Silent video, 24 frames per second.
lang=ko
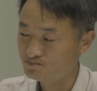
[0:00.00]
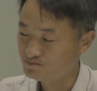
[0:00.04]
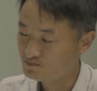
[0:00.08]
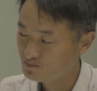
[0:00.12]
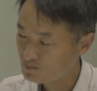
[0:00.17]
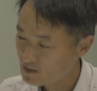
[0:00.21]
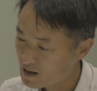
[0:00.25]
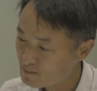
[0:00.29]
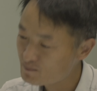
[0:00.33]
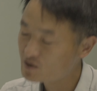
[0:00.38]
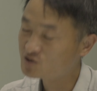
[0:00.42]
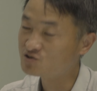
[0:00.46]

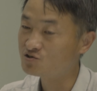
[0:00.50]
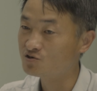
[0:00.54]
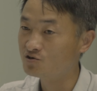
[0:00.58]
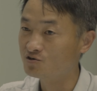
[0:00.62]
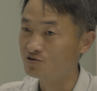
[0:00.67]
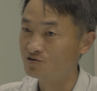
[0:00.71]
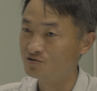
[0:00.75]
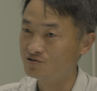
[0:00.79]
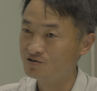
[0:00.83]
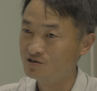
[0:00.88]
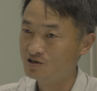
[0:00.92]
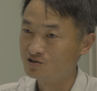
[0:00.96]

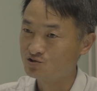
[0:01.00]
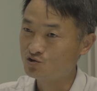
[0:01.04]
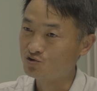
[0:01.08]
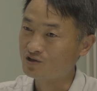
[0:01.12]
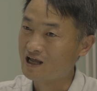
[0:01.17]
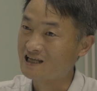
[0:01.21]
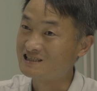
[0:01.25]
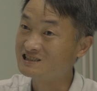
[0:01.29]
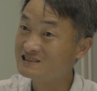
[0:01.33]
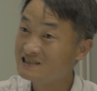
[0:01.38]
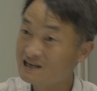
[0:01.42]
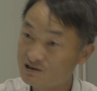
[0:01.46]
하면서 더
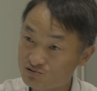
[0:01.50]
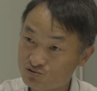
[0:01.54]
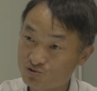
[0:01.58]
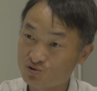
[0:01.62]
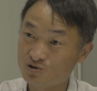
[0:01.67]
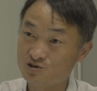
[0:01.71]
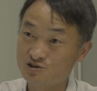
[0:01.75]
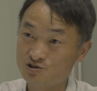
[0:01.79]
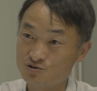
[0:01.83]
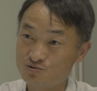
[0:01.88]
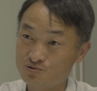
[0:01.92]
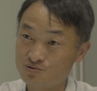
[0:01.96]
낮은 애로
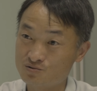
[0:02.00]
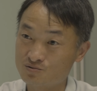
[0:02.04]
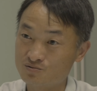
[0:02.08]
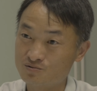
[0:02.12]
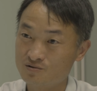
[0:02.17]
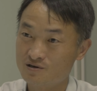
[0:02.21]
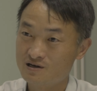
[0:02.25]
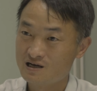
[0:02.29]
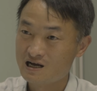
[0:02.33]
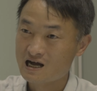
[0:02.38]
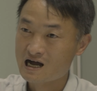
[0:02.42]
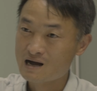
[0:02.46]

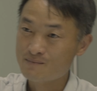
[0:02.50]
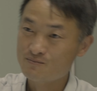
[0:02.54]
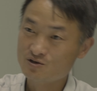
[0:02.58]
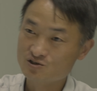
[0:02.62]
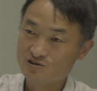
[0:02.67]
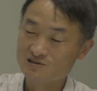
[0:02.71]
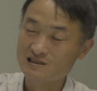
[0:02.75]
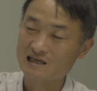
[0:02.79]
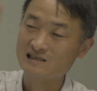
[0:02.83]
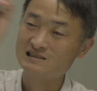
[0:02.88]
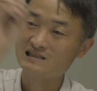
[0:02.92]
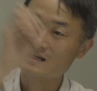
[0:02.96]
떨어지고
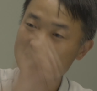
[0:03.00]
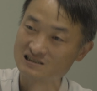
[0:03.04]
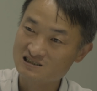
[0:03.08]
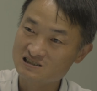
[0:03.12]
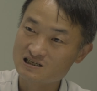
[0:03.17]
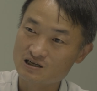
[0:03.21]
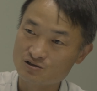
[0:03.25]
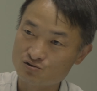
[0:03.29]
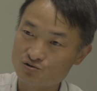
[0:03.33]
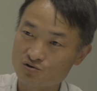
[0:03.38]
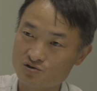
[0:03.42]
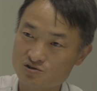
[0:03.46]
하면서 다시 낮은
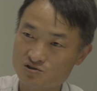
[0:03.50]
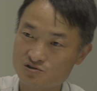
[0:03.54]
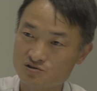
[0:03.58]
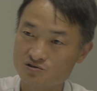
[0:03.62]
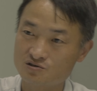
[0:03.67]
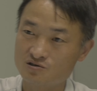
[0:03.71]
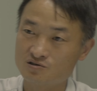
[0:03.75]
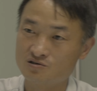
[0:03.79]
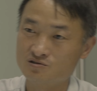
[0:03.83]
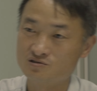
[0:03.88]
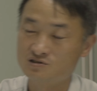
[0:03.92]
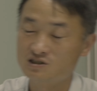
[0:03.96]
애로 떨어지는
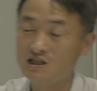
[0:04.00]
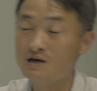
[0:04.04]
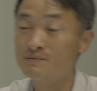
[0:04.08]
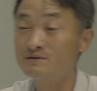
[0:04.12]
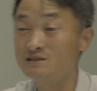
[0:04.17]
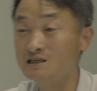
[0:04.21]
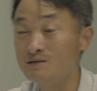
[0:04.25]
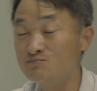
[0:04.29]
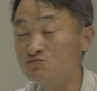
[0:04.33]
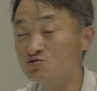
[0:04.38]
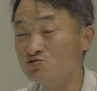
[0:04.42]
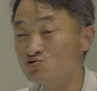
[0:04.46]
거예요. 그다음에
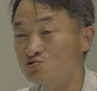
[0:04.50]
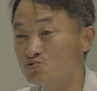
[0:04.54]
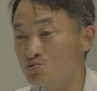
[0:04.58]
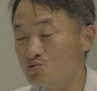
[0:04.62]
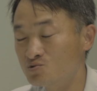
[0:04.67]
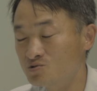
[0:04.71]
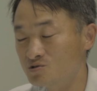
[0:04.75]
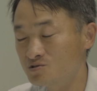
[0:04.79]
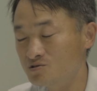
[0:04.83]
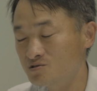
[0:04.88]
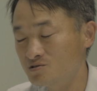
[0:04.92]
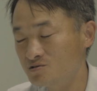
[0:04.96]

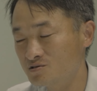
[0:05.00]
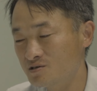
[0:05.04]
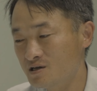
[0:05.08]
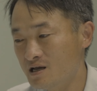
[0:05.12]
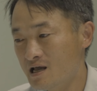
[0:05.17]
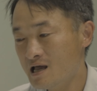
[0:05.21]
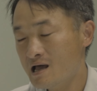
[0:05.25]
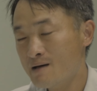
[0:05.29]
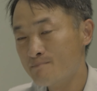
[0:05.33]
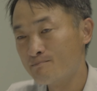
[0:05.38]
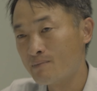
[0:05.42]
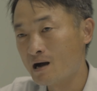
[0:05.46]
삼중수소는
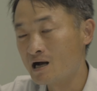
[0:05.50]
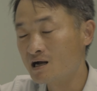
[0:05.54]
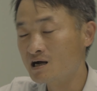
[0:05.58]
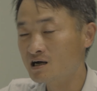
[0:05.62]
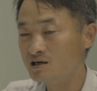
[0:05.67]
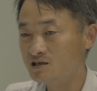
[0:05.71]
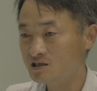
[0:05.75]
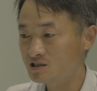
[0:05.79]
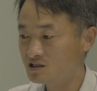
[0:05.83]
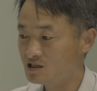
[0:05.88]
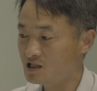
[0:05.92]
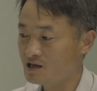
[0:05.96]

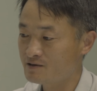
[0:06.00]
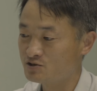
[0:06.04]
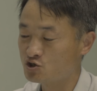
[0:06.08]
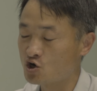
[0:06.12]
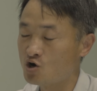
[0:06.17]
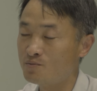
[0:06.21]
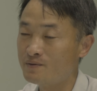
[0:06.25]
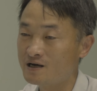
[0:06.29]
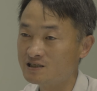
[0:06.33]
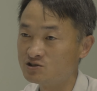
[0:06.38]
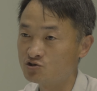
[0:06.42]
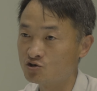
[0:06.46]
반감기 때
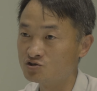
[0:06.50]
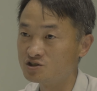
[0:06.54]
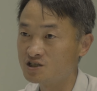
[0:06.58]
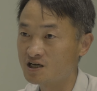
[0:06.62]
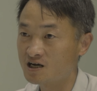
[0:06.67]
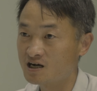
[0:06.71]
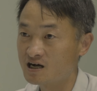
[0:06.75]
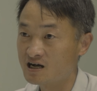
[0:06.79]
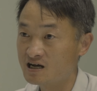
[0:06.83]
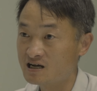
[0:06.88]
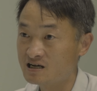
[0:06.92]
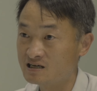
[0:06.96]
절반
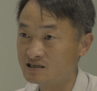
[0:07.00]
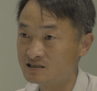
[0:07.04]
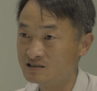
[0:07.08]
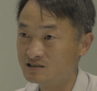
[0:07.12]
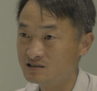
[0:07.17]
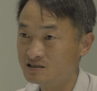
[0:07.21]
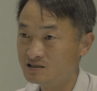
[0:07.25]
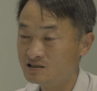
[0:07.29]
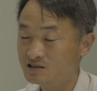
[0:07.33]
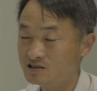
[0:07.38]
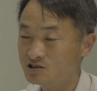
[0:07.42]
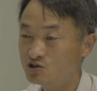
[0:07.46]
전체가
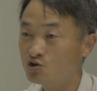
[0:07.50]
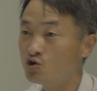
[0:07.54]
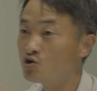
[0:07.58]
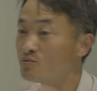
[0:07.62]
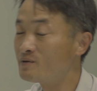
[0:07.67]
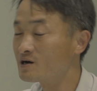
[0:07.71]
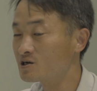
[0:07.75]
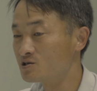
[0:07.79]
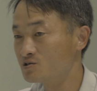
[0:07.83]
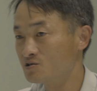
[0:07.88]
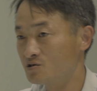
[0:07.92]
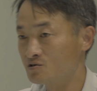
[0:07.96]
그걸로
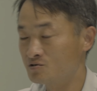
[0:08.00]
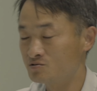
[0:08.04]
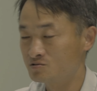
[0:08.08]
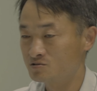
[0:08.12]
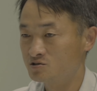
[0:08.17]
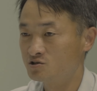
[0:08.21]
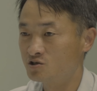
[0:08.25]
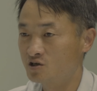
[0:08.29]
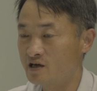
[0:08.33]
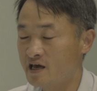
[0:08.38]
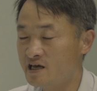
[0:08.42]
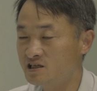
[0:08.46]
바뀌어요.
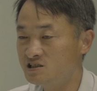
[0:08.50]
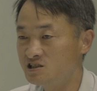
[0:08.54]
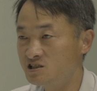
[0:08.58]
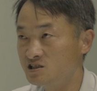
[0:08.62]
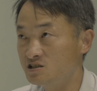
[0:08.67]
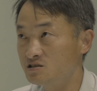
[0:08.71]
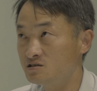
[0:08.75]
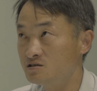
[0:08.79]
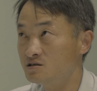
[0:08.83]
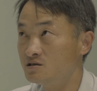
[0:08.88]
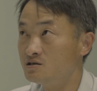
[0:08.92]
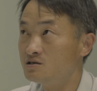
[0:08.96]
저기
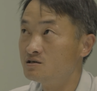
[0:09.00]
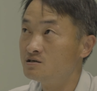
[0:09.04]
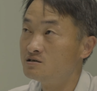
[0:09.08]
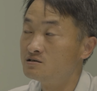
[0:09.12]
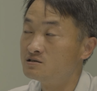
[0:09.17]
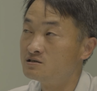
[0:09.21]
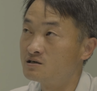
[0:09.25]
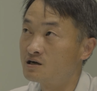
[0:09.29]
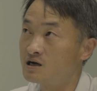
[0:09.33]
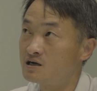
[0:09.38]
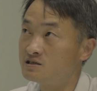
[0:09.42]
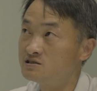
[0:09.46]
H,
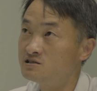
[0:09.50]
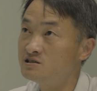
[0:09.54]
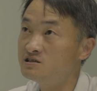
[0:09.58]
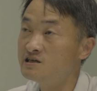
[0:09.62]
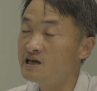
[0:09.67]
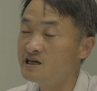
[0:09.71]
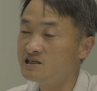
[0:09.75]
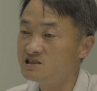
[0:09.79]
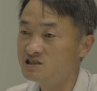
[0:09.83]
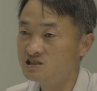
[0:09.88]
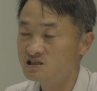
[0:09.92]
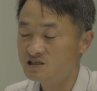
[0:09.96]
그러니까 쓰리
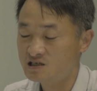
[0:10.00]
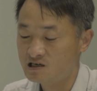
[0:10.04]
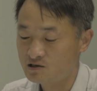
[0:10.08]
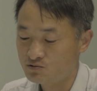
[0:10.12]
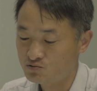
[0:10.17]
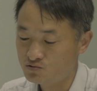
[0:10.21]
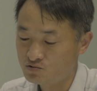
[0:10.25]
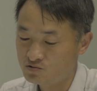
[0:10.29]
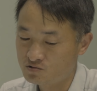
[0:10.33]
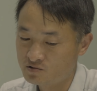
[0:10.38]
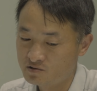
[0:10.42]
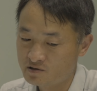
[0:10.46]

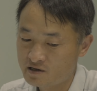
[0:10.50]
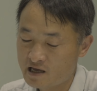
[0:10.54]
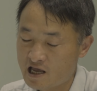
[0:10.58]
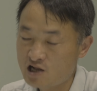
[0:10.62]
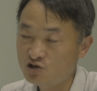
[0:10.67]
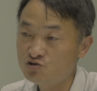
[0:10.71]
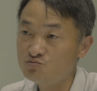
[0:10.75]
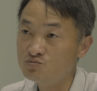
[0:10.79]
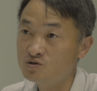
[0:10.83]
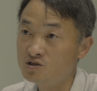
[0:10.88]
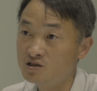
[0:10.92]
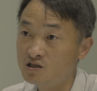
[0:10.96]
에이치라고
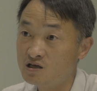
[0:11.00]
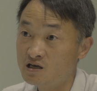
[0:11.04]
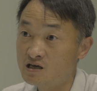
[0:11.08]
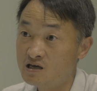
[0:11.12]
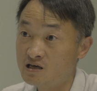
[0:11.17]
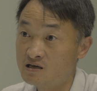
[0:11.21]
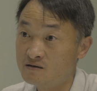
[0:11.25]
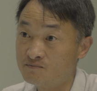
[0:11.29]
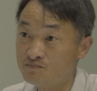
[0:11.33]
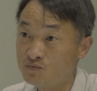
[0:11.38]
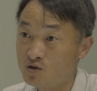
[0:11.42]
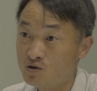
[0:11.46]

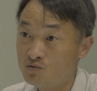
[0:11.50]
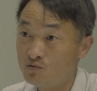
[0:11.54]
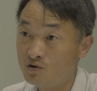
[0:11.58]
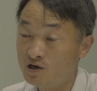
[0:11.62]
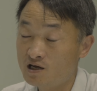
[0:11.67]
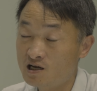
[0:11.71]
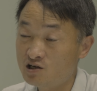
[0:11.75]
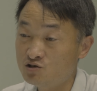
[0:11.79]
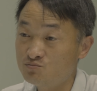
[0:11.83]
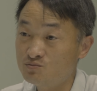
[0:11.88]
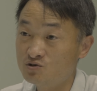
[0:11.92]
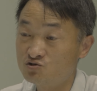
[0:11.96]
헬륨인데 원래
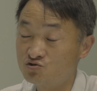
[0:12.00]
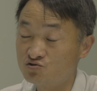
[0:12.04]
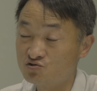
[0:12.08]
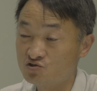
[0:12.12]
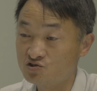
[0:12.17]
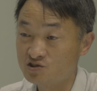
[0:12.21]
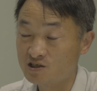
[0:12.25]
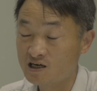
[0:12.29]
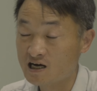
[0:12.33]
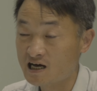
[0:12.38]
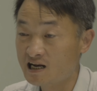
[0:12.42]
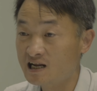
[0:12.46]
헬륨에
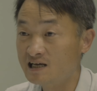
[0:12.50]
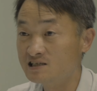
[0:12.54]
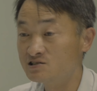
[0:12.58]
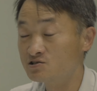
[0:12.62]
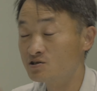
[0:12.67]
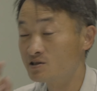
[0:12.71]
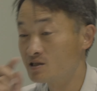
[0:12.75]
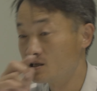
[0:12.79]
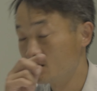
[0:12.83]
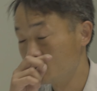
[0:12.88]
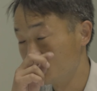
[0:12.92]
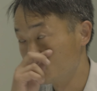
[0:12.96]
중성자가 하나
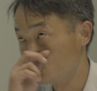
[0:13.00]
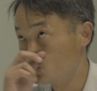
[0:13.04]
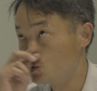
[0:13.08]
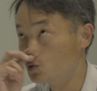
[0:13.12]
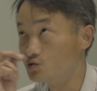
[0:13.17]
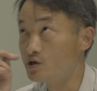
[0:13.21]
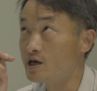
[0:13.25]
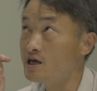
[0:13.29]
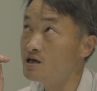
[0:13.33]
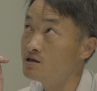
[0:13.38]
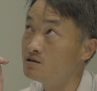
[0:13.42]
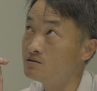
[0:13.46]
있어야 돼. 두
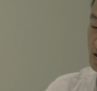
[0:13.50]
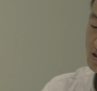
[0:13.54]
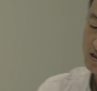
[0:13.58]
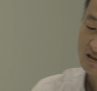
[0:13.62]
개?